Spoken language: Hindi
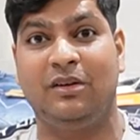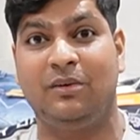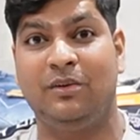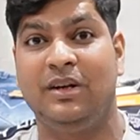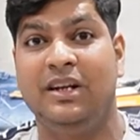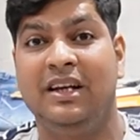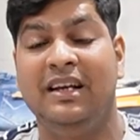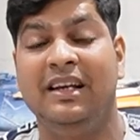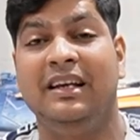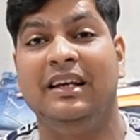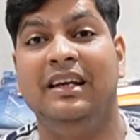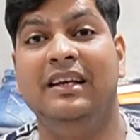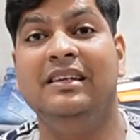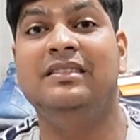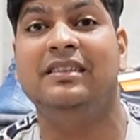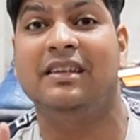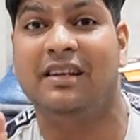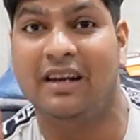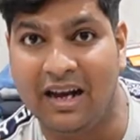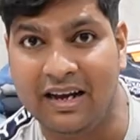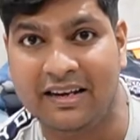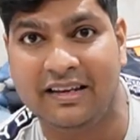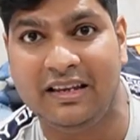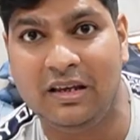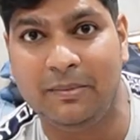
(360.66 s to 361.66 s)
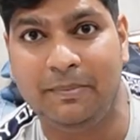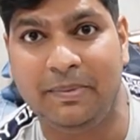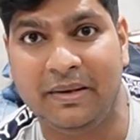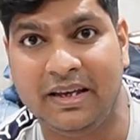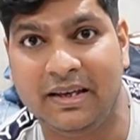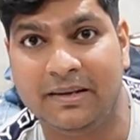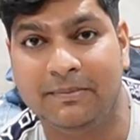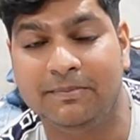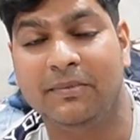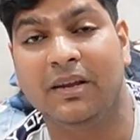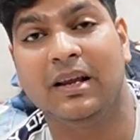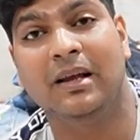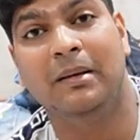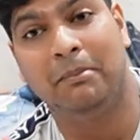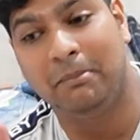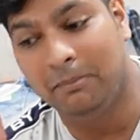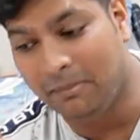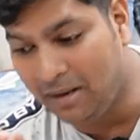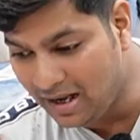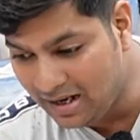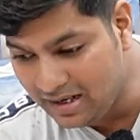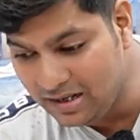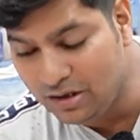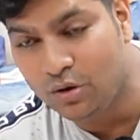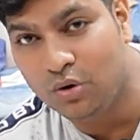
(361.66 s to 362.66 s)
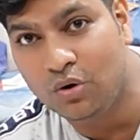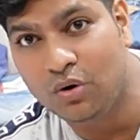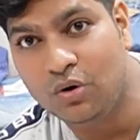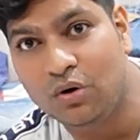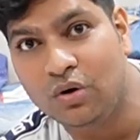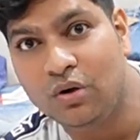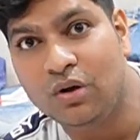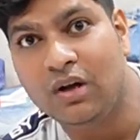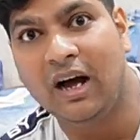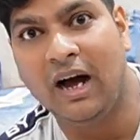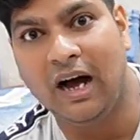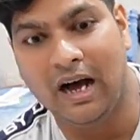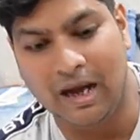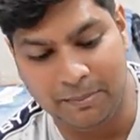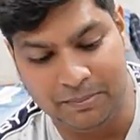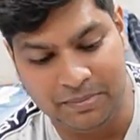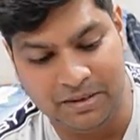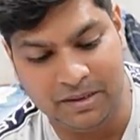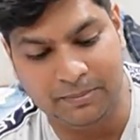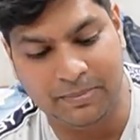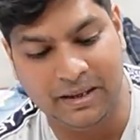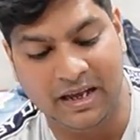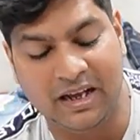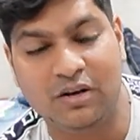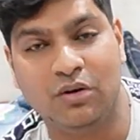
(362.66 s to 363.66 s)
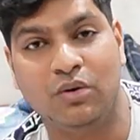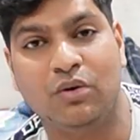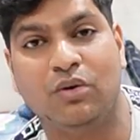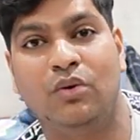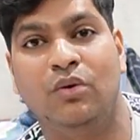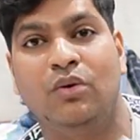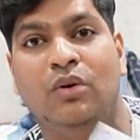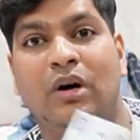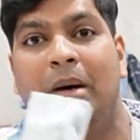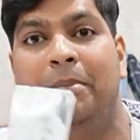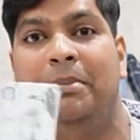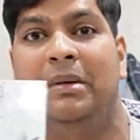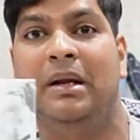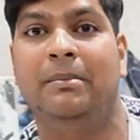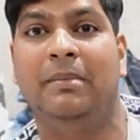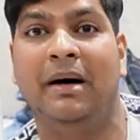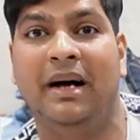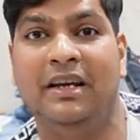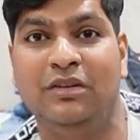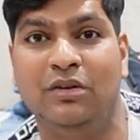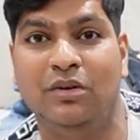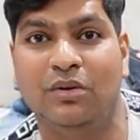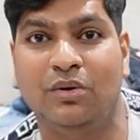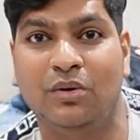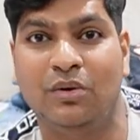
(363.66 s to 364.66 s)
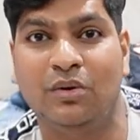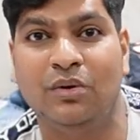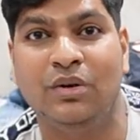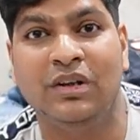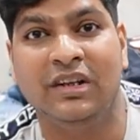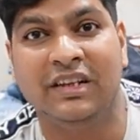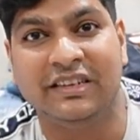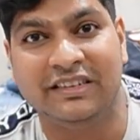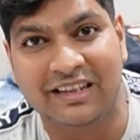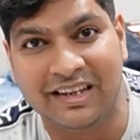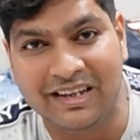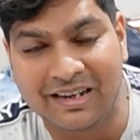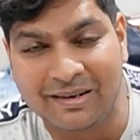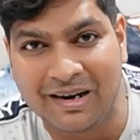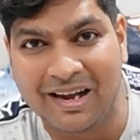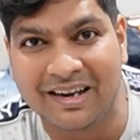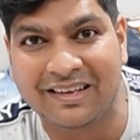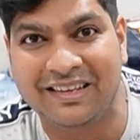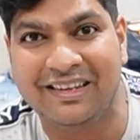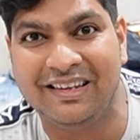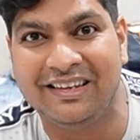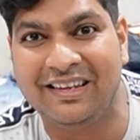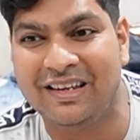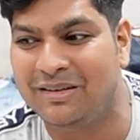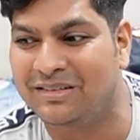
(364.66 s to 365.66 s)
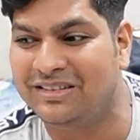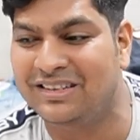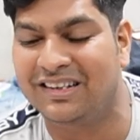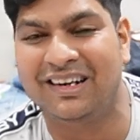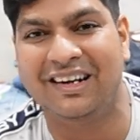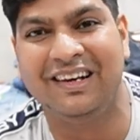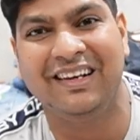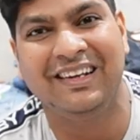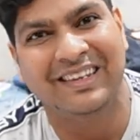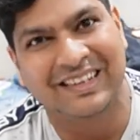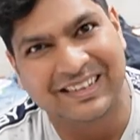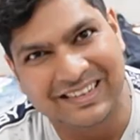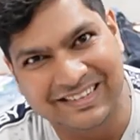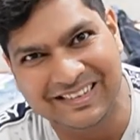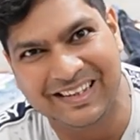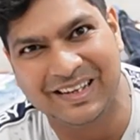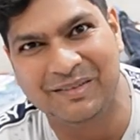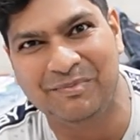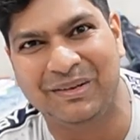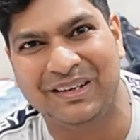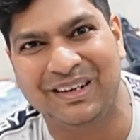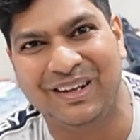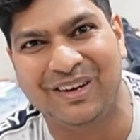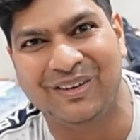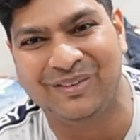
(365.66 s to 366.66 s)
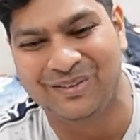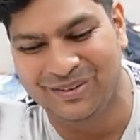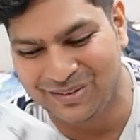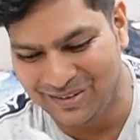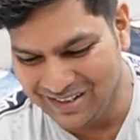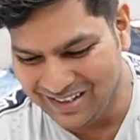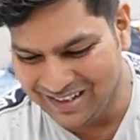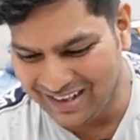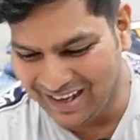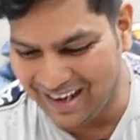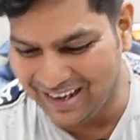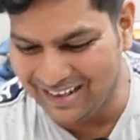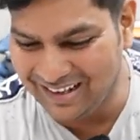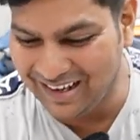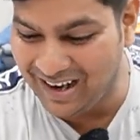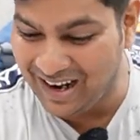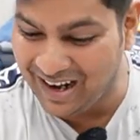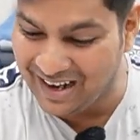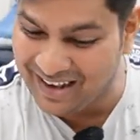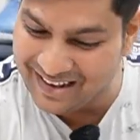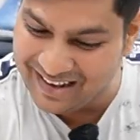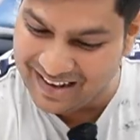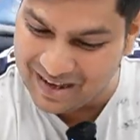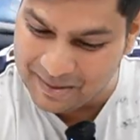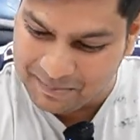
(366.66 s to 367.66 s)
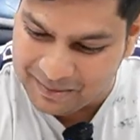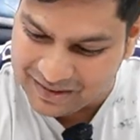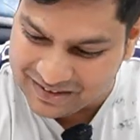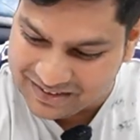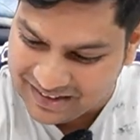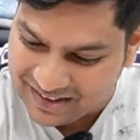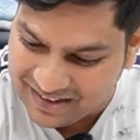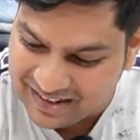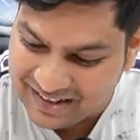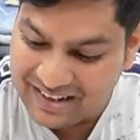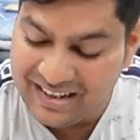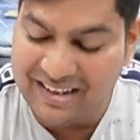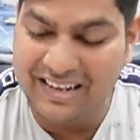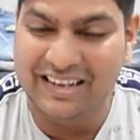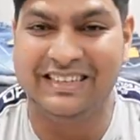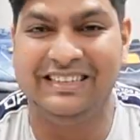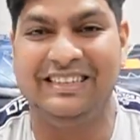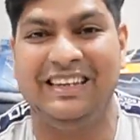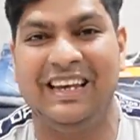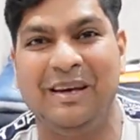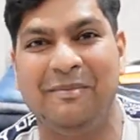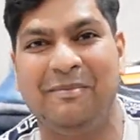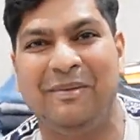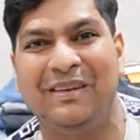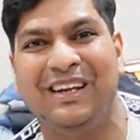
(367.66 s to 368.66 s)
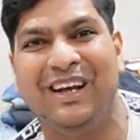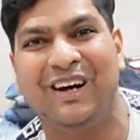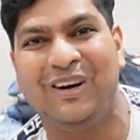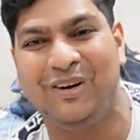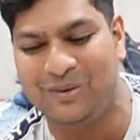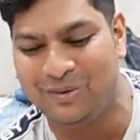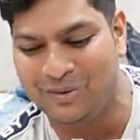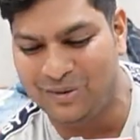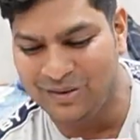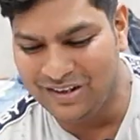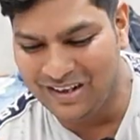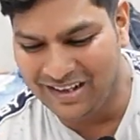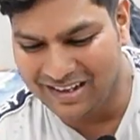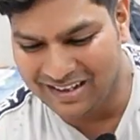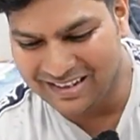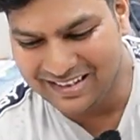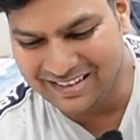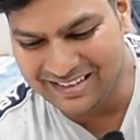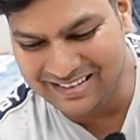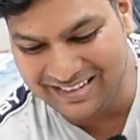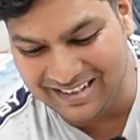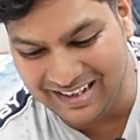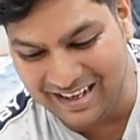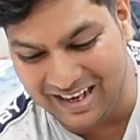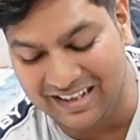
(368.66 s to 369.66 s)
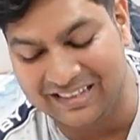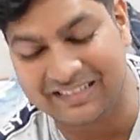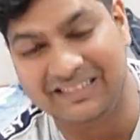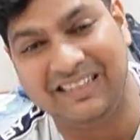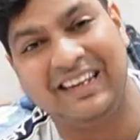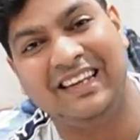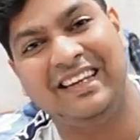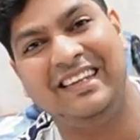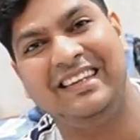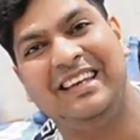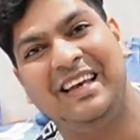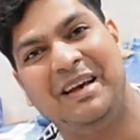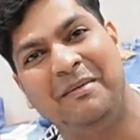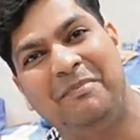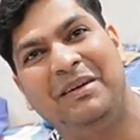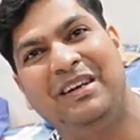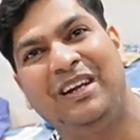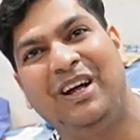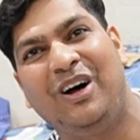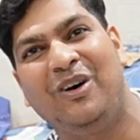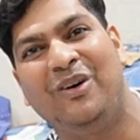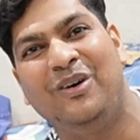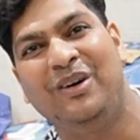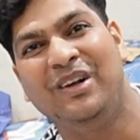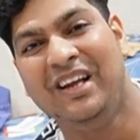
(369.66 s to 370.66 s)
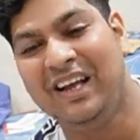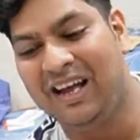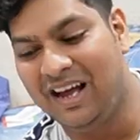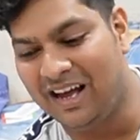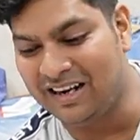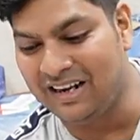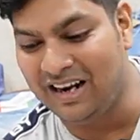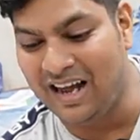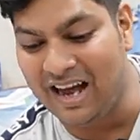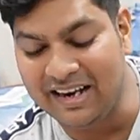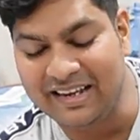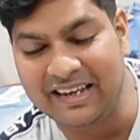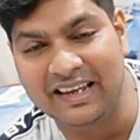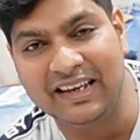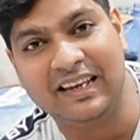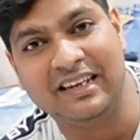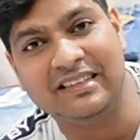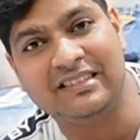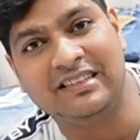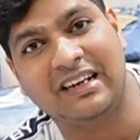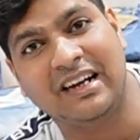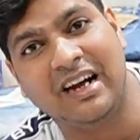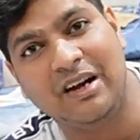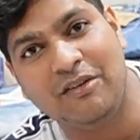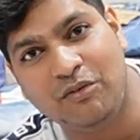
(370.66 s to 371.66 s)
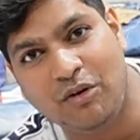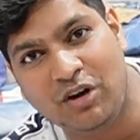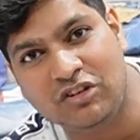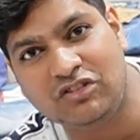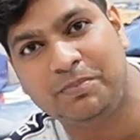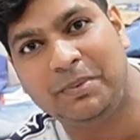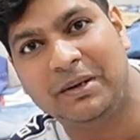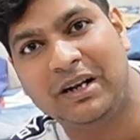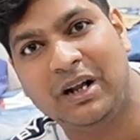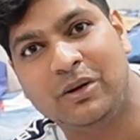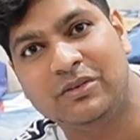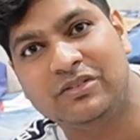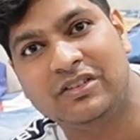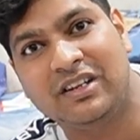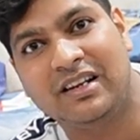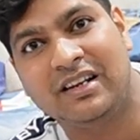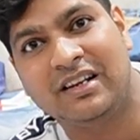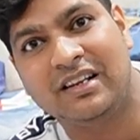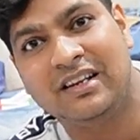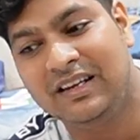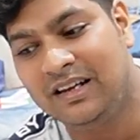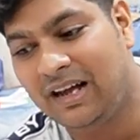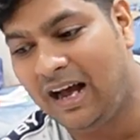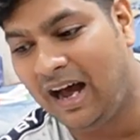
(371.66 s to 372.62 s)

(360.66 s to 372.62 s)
हूँ इस राखी पे मान लो अपनी बहनों को अपने भाइयों को ये राखी की जगह ये पहनाओ ये हंड्रेड परसेंट ये पहनाओ मतलब सब कुछ ये हाँ जी ये बनाओ सब कुछ राखी की जगह वॉच पहनाओ सर